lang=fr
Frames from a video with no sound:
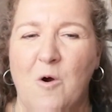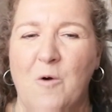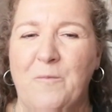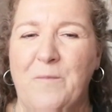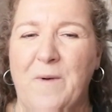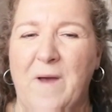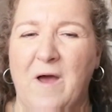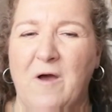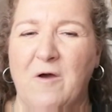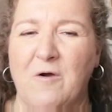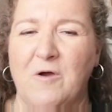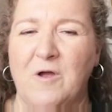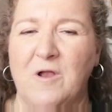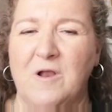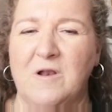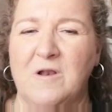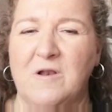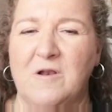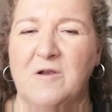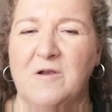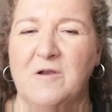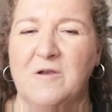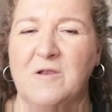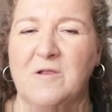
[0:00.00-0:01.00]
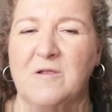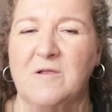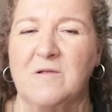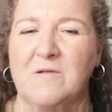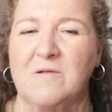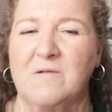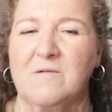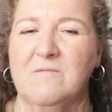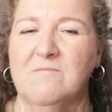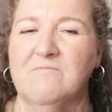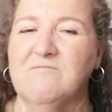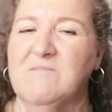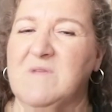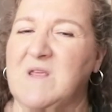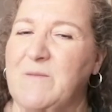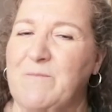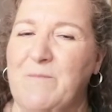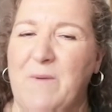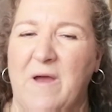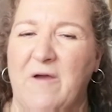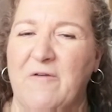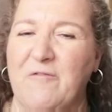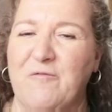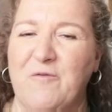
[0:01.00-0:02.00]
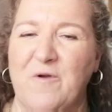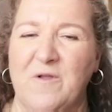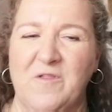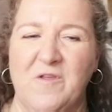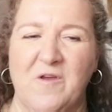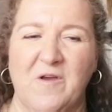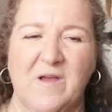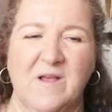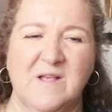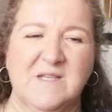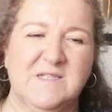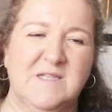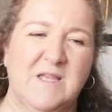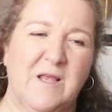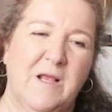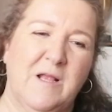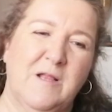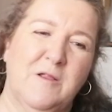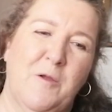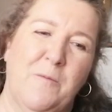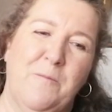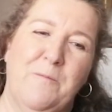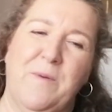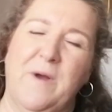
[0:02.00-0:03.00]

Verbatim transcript: aux paroles qui parfois ne respectent